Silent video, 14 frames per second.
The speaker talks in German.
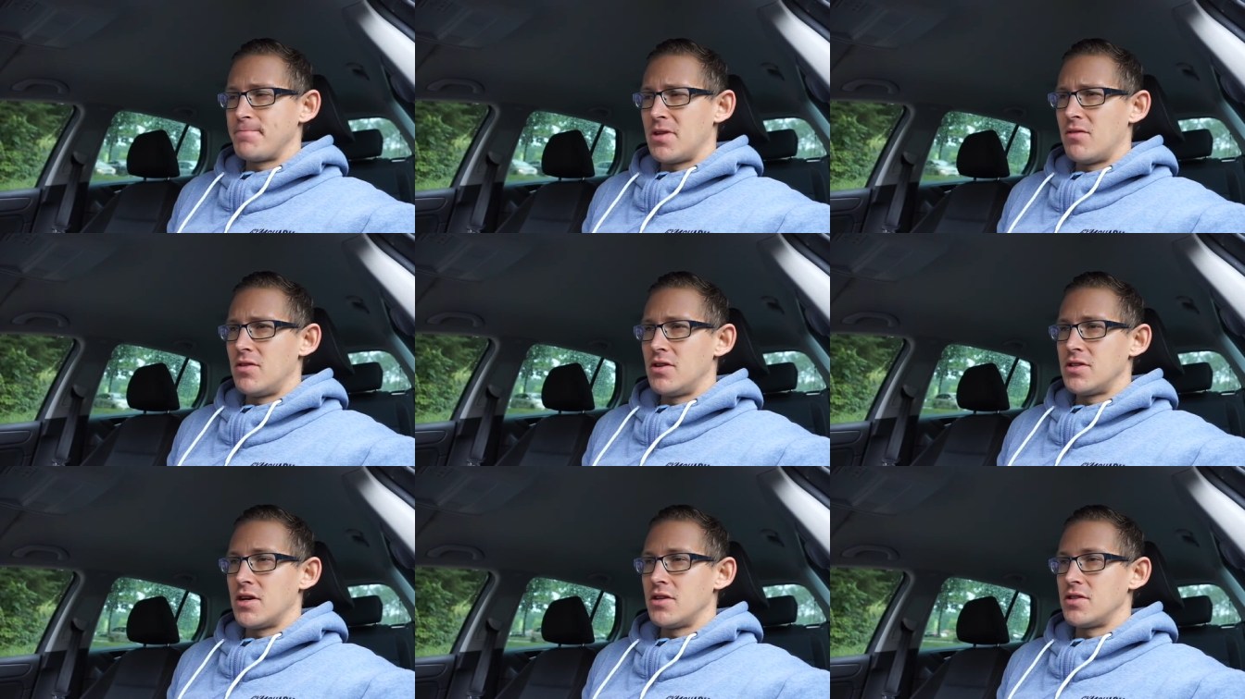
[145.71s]
Da
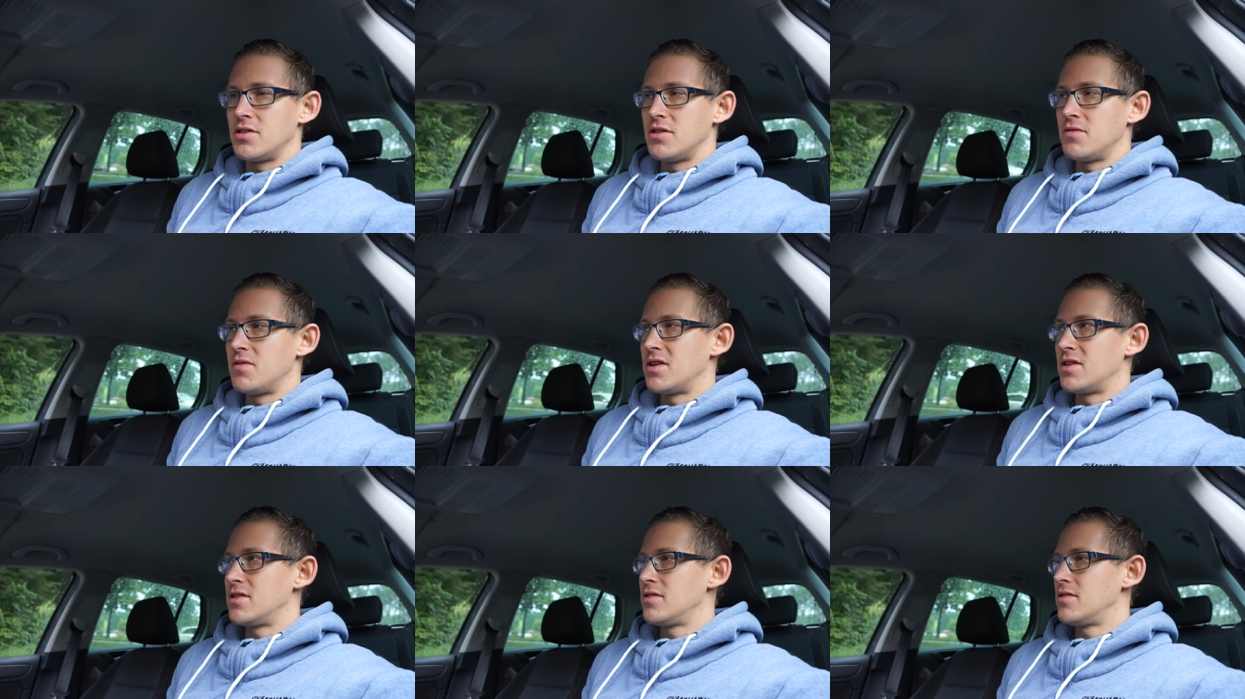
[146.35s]
will ich eigentlich nicht
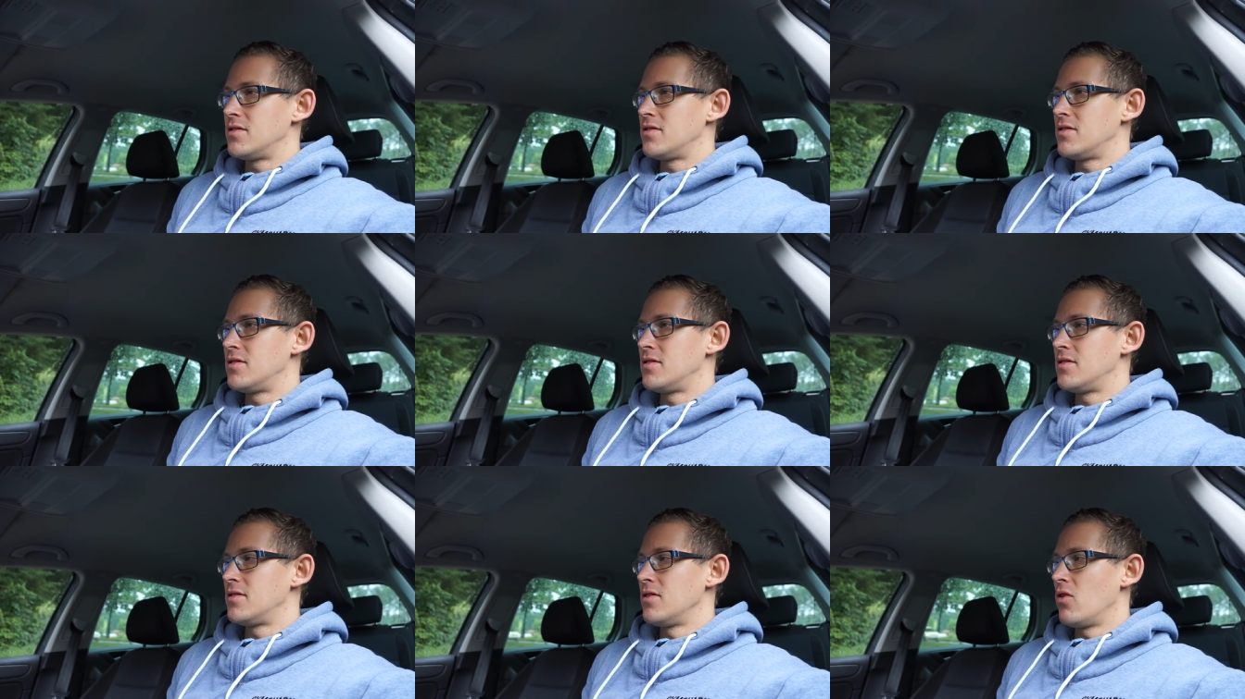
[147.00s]
mehr
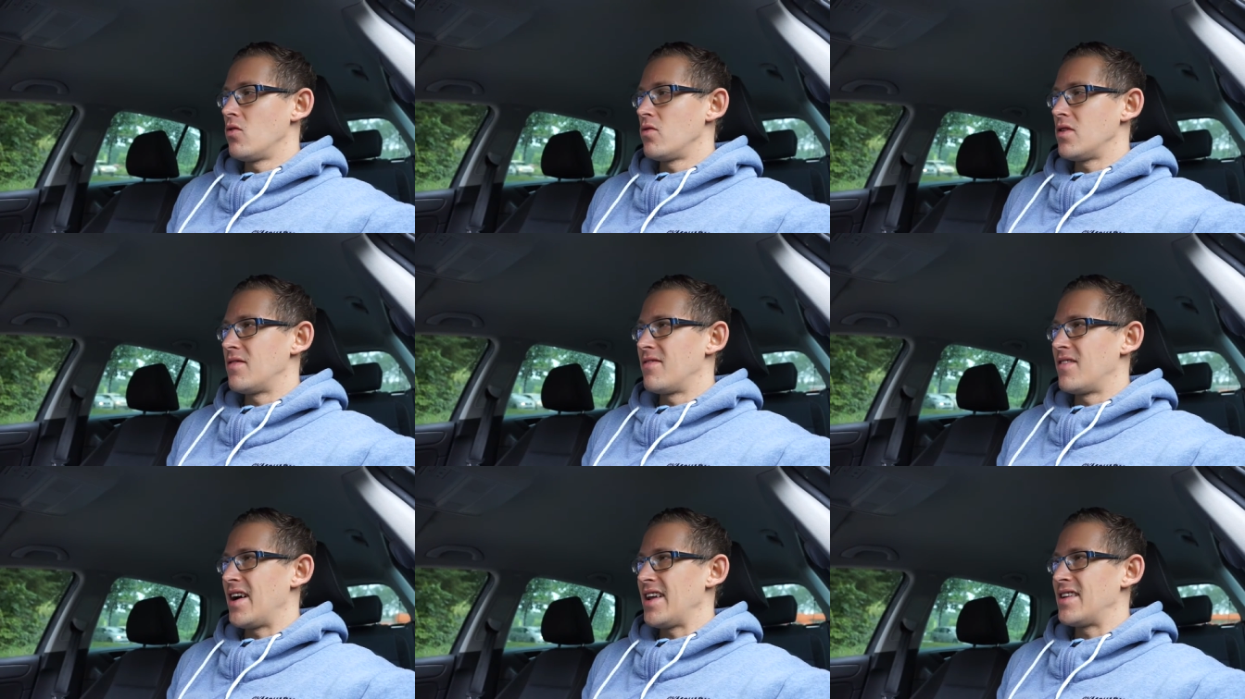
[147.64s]

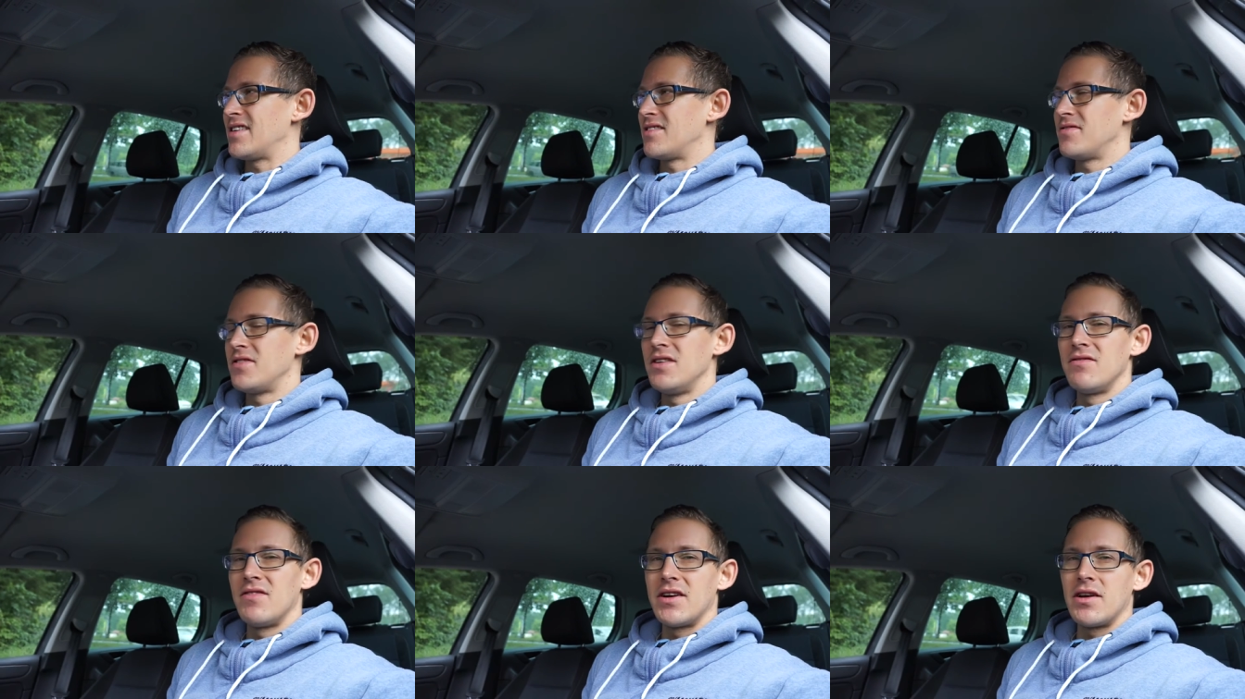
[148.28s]
weiter,
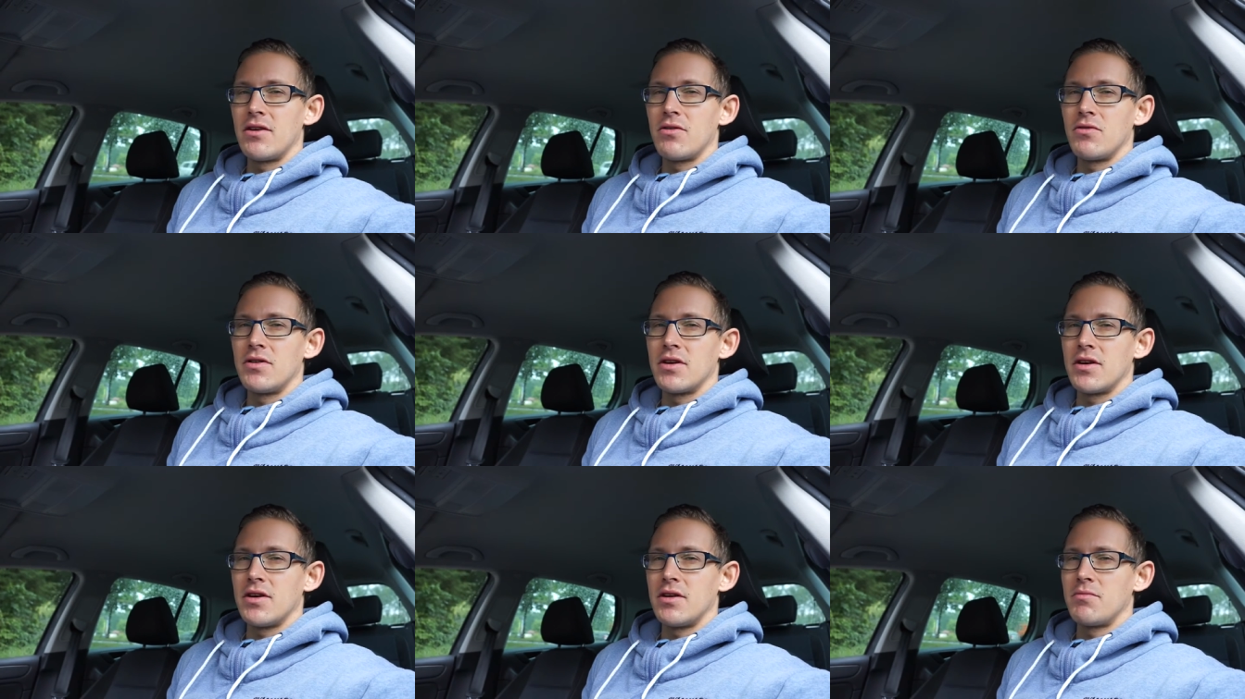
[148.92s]
viel weiter
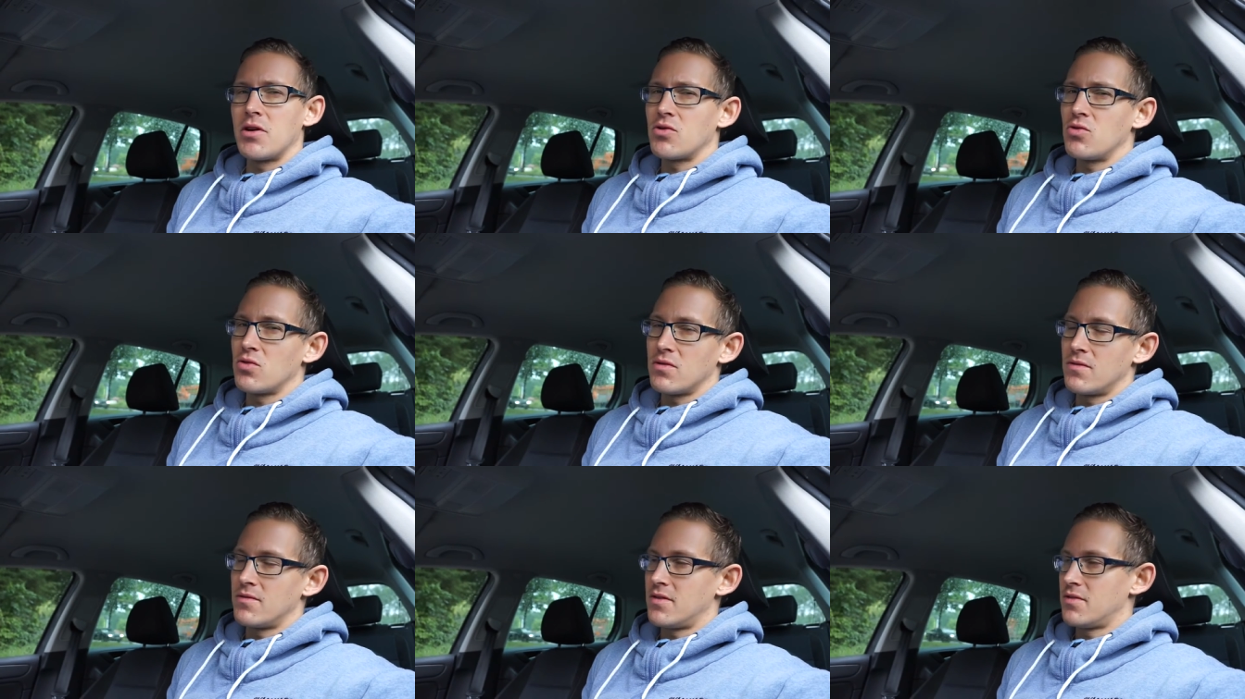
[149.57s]
drunter gehen. Mal
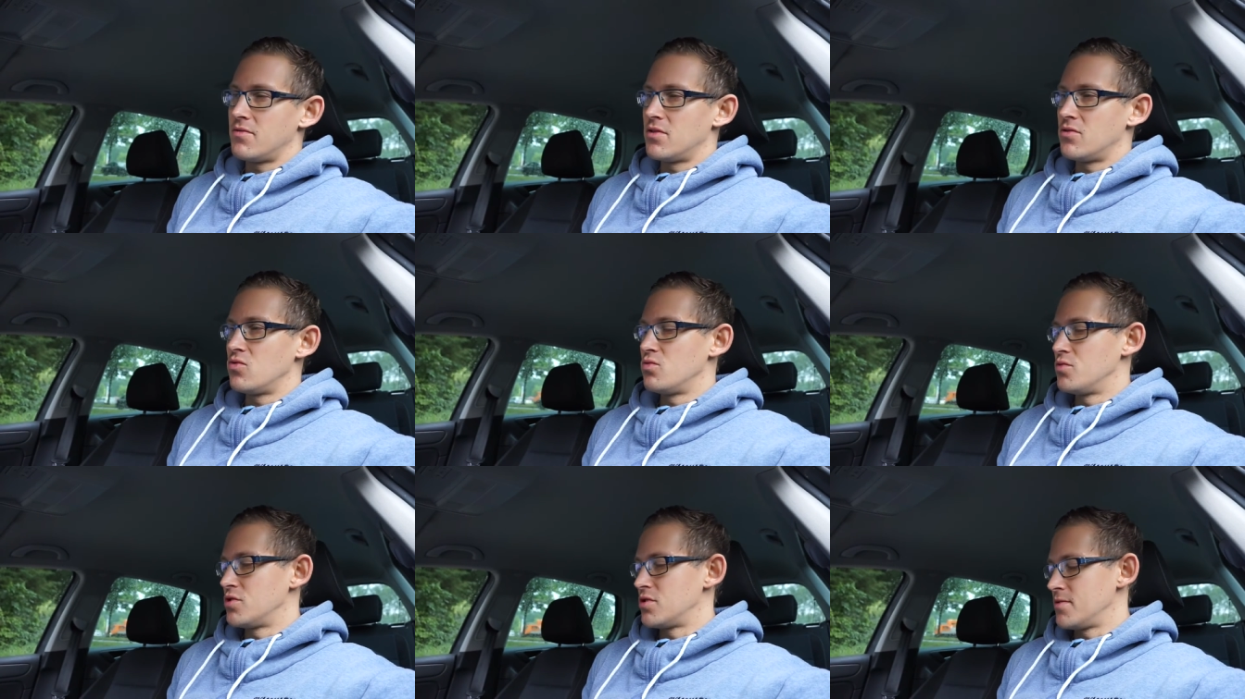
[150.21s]
gucken, was wir
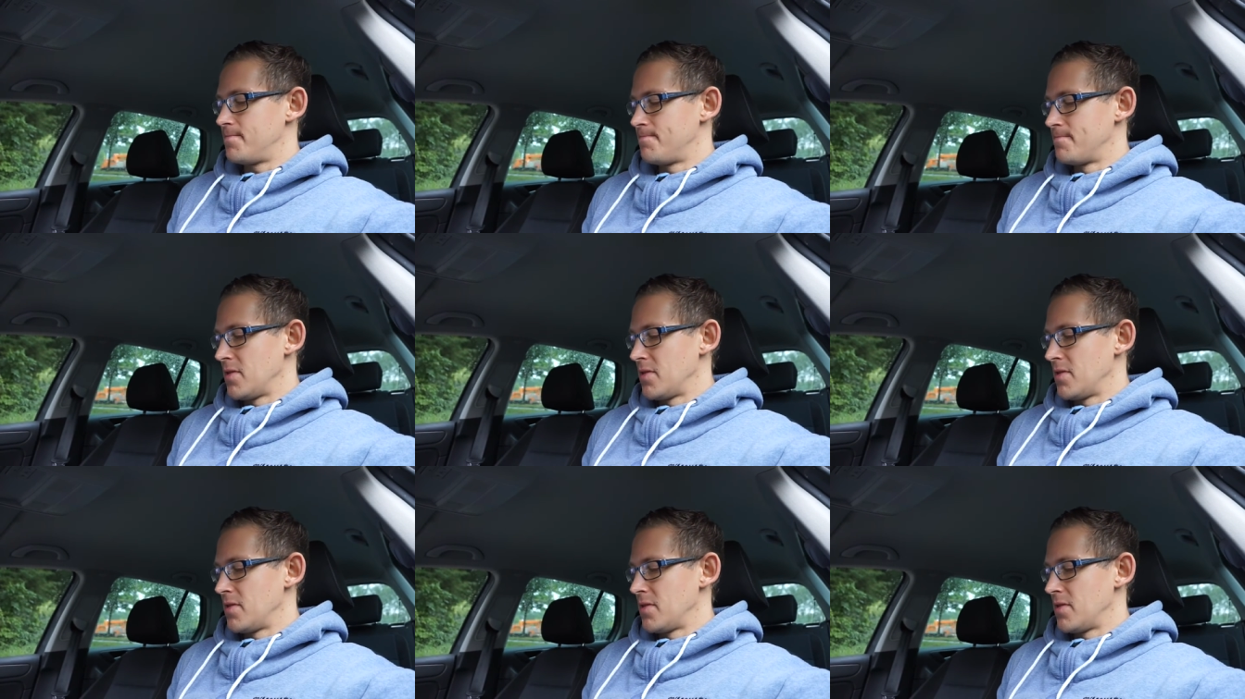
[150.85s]
tun müssen.